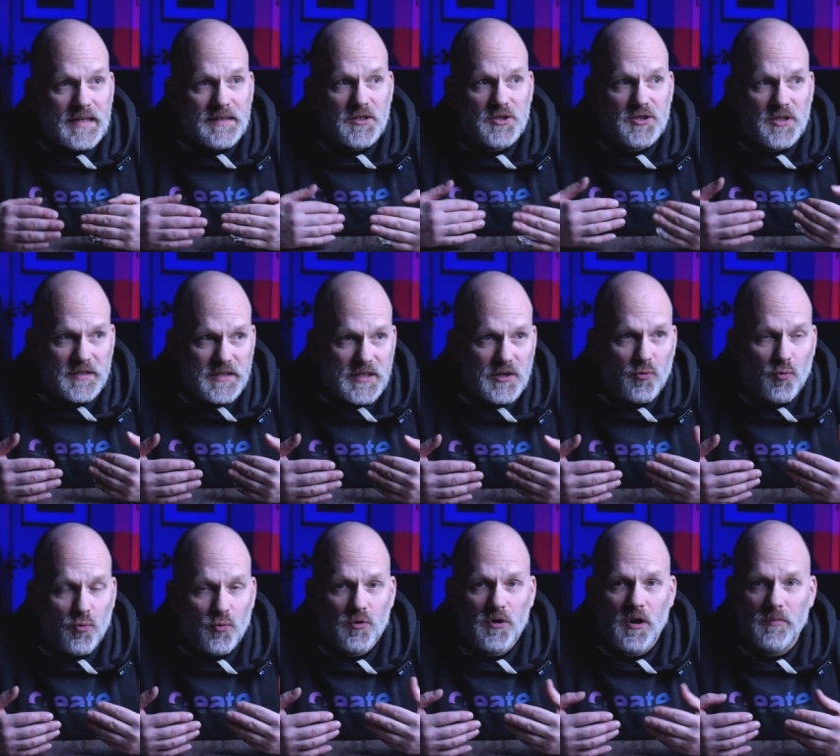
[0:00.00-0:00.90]
Die
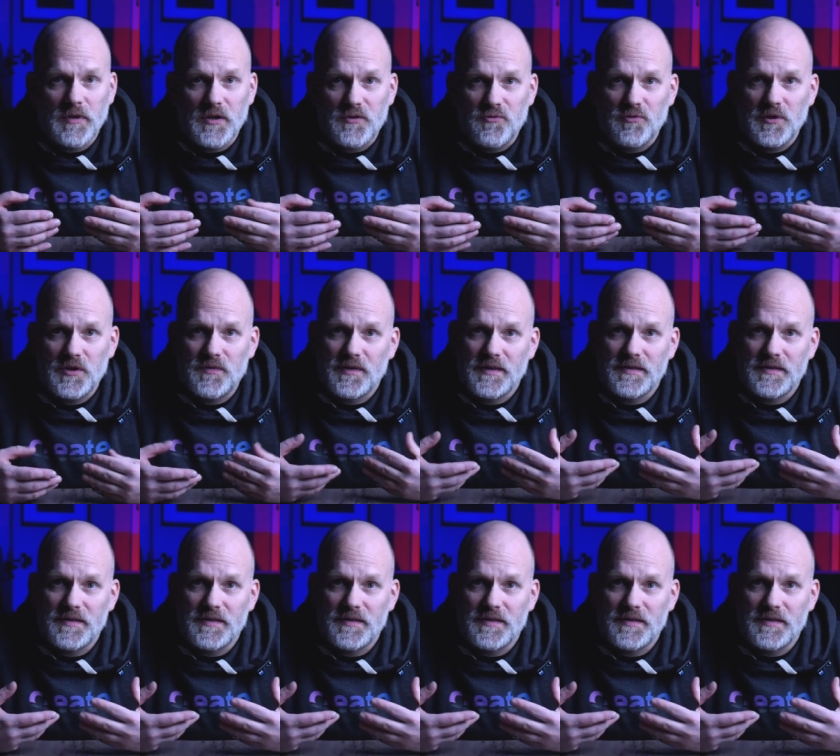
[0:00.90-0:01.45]
Schattierungen kommen natürlich,